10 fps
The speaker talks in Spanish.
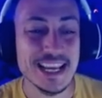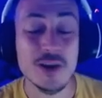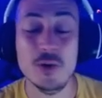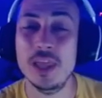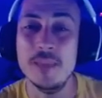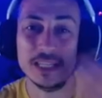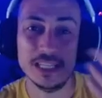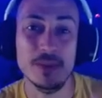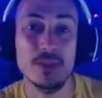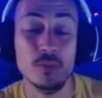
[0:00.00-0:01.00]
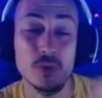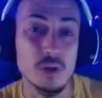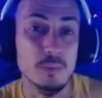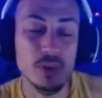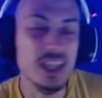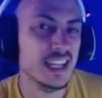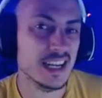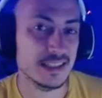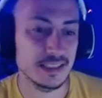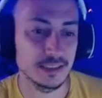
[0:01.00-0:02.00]
Luego además el mazo, como digo, puede ganar
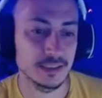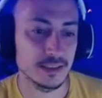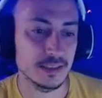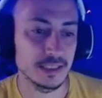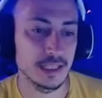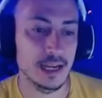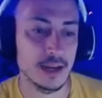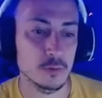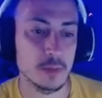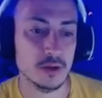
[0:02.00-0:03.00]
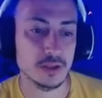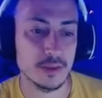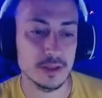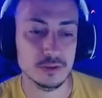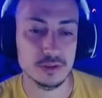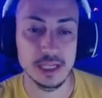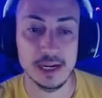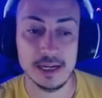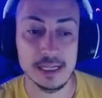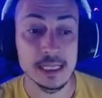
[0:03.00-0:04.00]
sin, sin el agrupar los ancestros, sin el
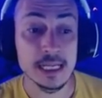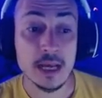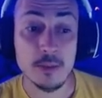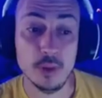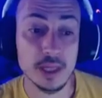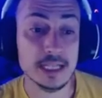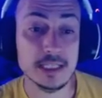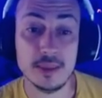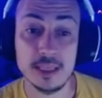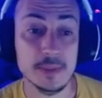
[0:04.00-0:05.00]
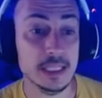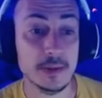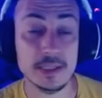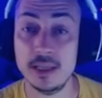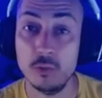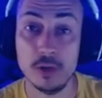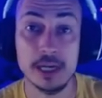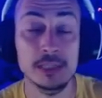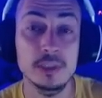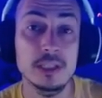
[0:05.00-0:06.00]
rally. Puede ganar sencillamente a base de jugar
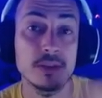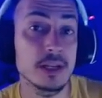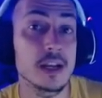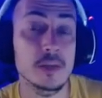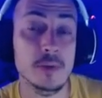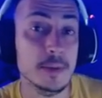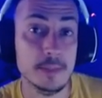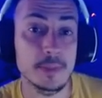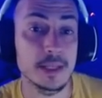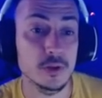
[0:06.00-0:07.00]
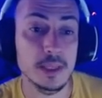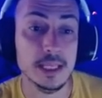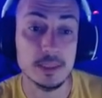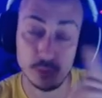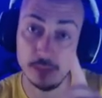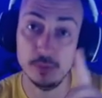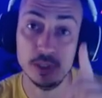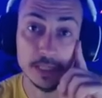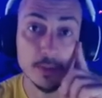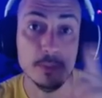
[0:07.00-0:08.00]
criaturas y hacer que el rival vaya perdiendo vidas. Por ejemplo,
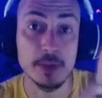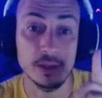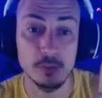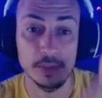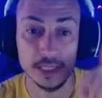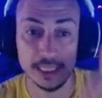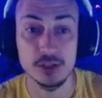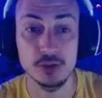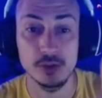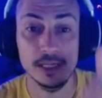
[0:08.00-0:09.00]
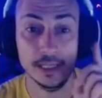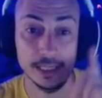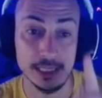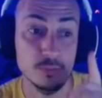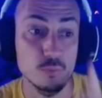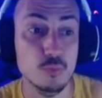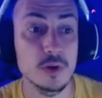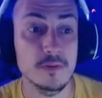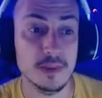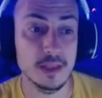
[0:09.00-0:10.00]
también lleva un par de copias de gancho carne, que es muy
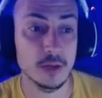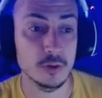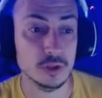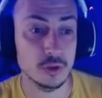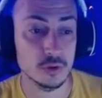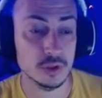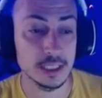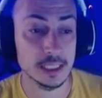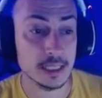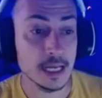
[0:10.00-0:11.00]
fácil que con esto lo consigas.